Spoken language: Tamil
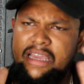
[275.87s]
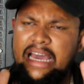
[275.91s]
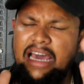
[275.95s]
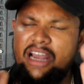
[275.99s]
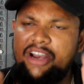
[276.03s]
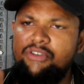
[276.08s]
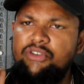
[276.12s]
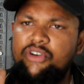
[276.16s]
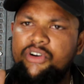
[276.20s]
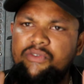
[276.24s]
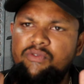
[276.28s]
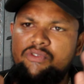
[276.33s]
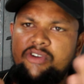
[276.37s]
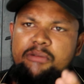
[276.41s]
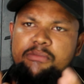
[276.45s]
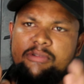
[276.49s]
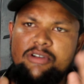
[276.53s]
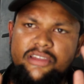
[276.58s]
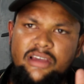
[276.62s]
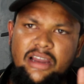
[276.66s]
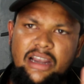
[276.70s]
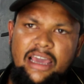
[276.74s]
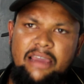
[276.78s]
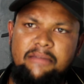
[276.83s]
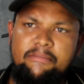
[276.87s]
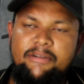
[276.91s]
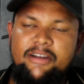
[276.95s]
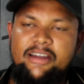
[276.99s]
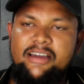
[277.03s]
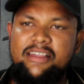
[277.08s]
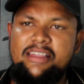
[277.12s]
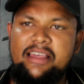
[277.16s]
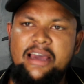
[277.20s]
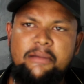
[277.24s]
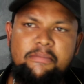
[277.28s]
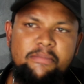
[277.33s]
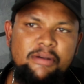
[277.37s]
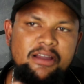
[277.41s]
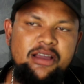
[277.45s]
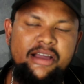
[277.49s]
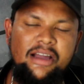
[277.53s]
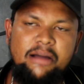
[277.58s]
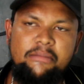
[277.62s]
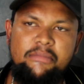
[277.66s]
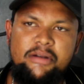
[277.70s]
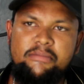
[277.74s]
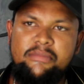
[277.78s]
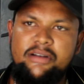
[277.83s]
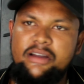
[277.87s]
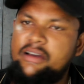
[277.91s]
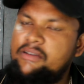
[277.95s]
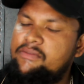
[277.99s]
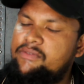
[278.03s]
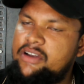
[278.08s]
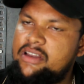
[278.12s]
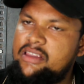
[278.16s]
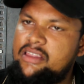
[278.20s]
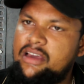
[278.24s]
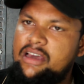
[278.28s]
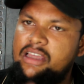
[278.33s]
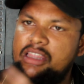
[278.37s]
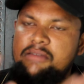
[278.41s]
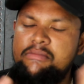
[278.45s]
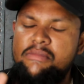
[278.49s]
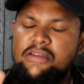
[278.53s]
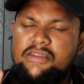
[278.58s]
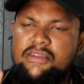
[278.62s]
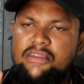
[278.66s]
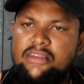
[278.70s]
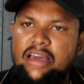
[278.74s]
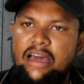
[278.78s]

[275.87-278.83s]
யாரையும் ஃபுல்லாக பிடிச்சா லைக் பண்ணுங்கள் ஷேர் பண்ணுங்கள் கமெண்ட் பண்ணுங்கள் ஃப்ரெண்ட்ஸுக்கு அதிகமாக